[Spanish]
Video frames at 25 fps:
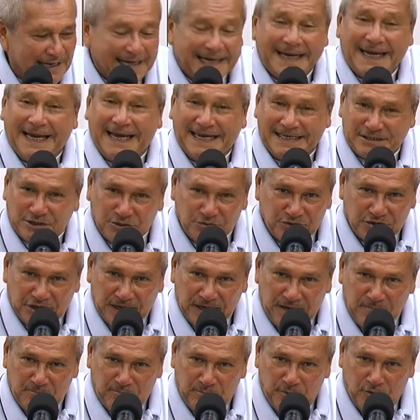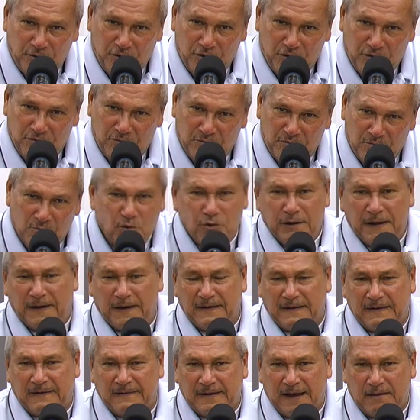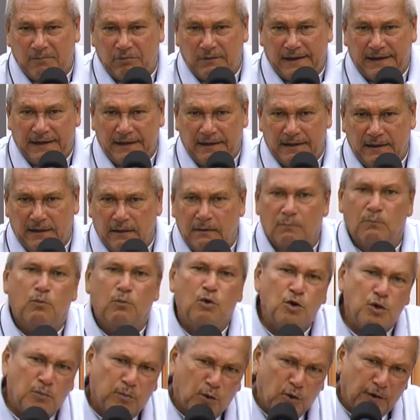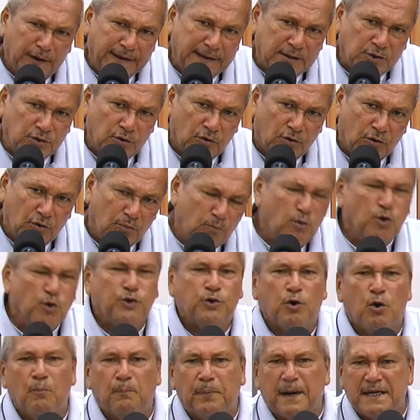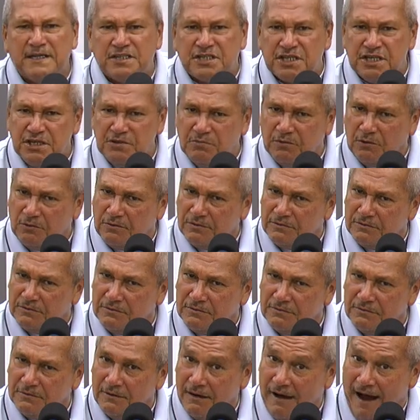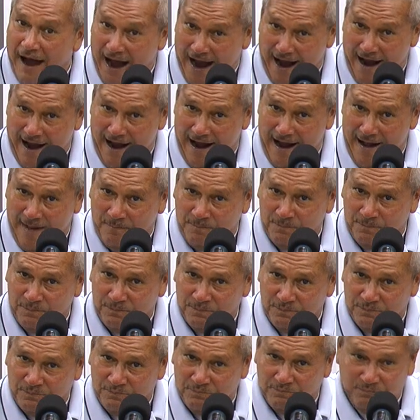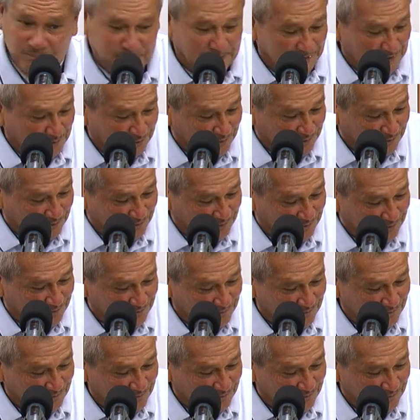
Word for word: que es un tiempo muy agradable, muy bonito, muy comprensivo. ¿Ah? pero